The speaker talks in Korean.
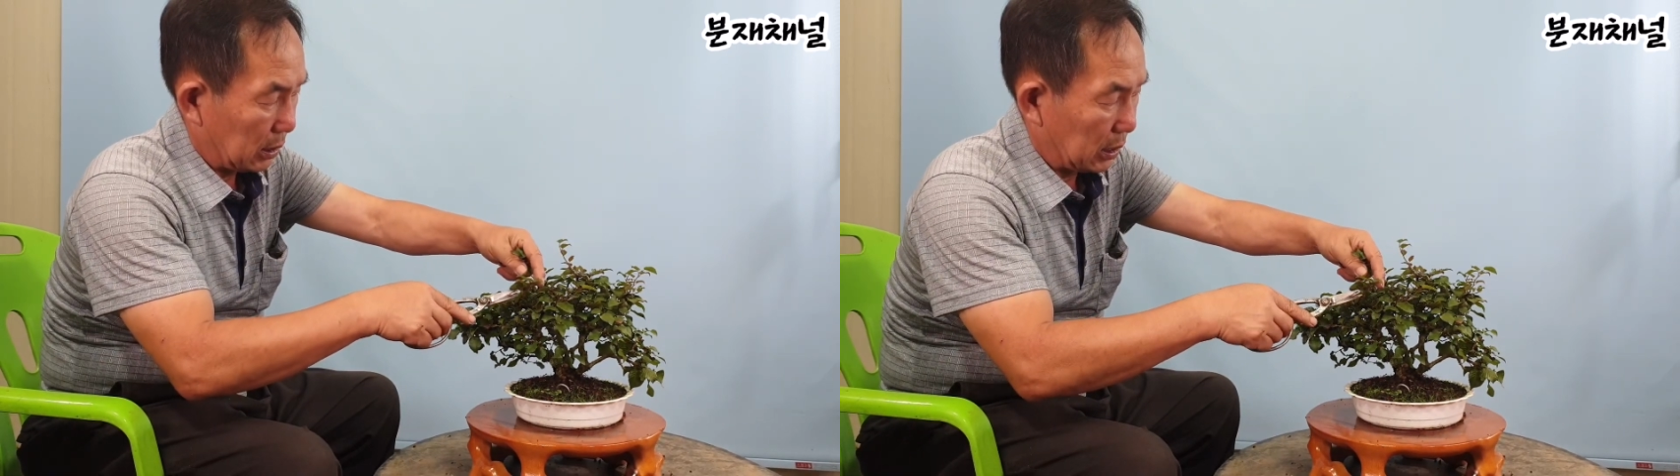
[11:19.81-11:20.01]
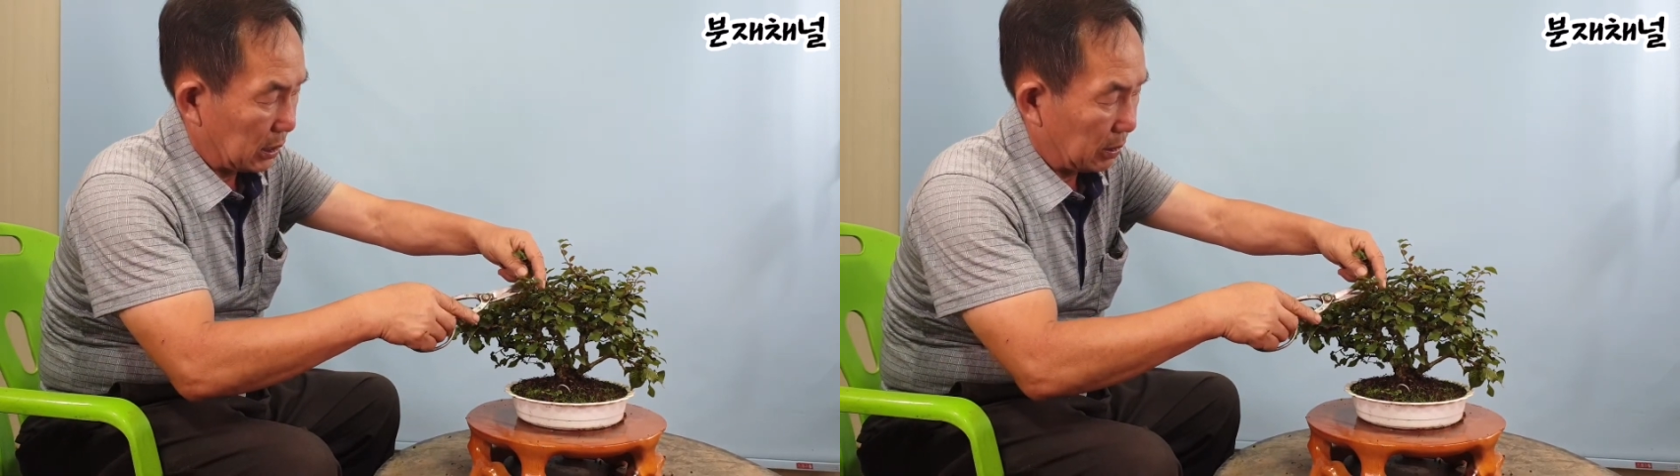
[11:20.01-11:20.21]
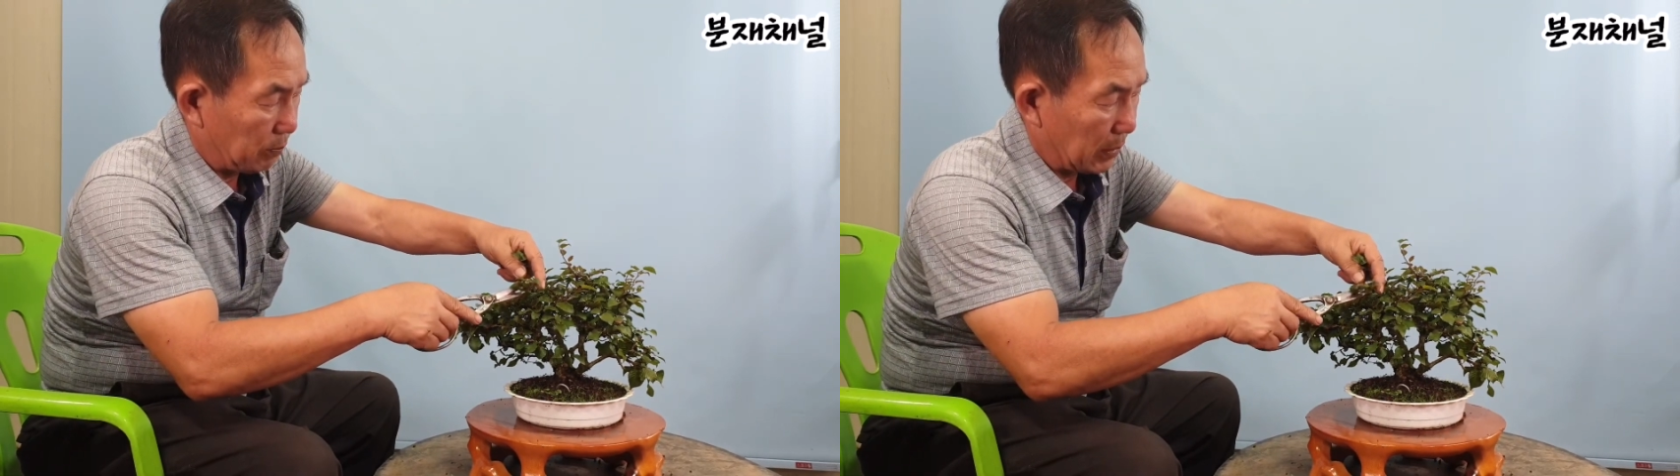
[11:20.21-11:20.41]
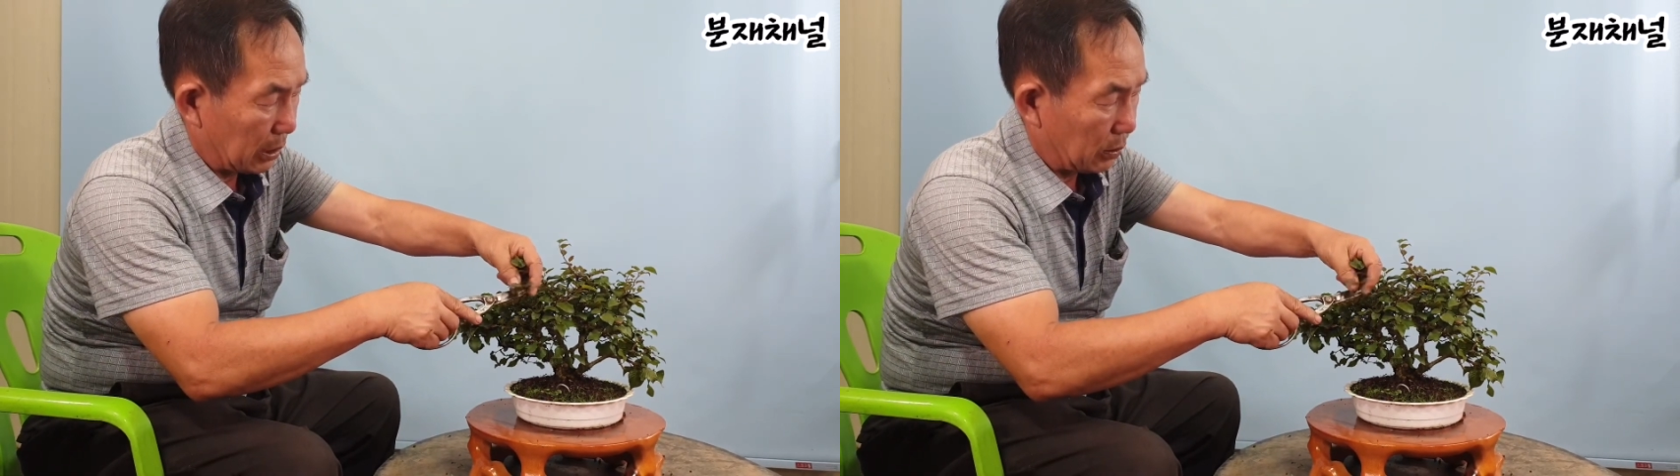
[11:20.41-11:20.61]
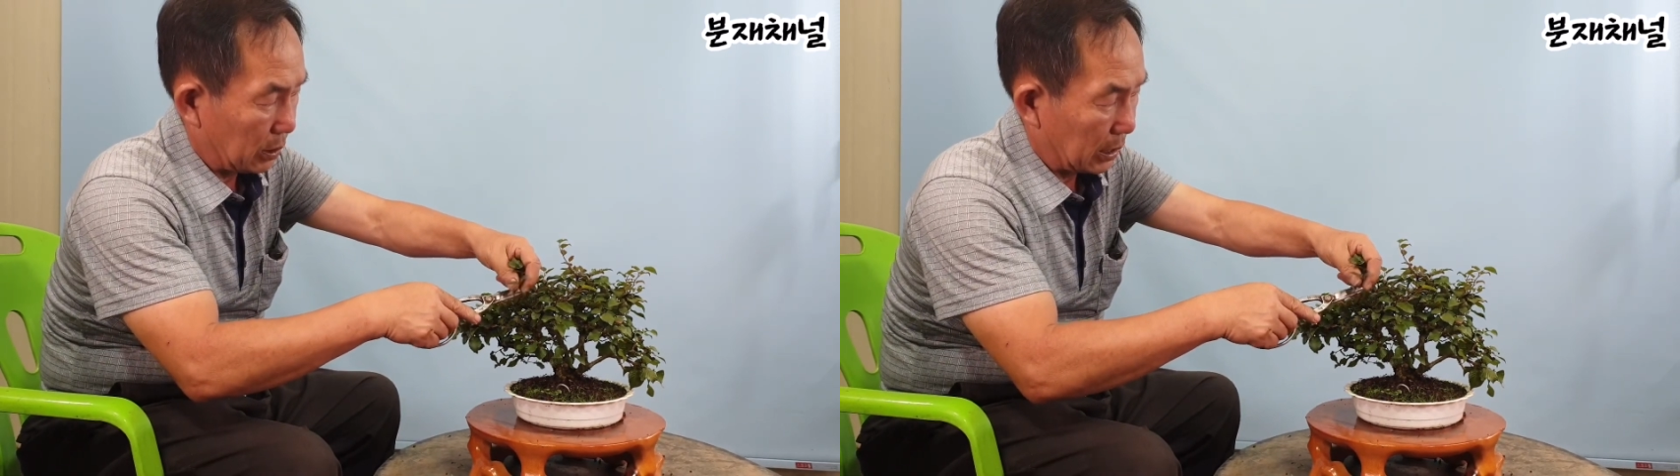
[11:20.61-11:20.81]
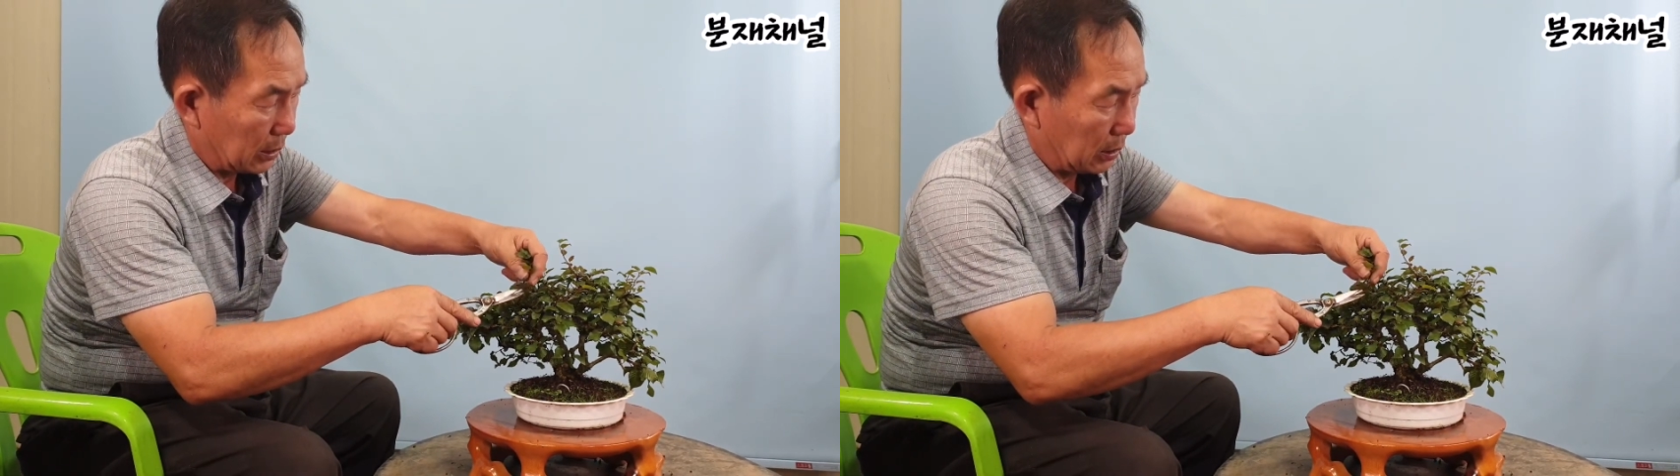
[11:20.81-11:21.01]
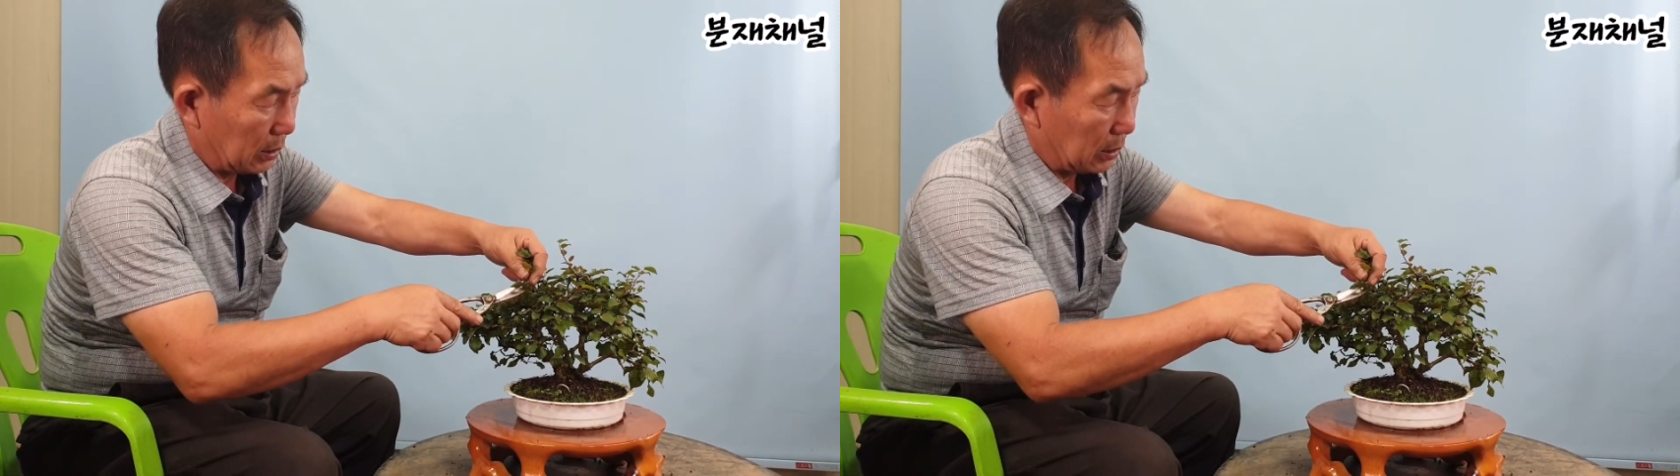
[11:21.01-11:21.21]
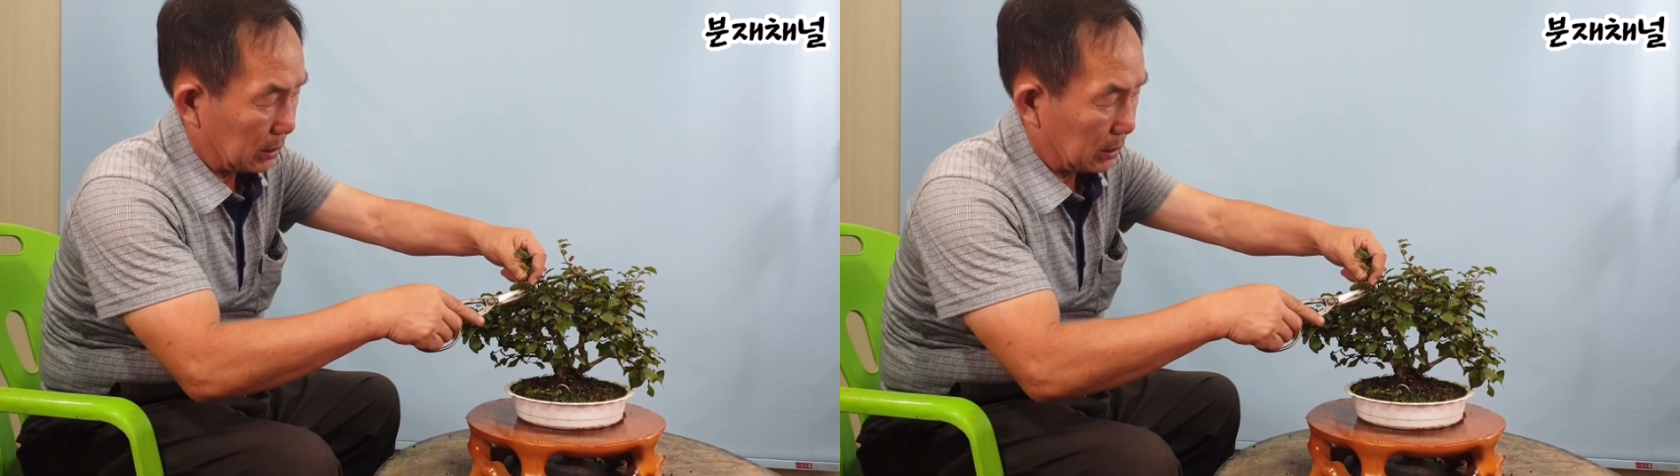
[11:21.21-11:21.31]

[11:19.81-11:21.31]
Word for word: 20만원에서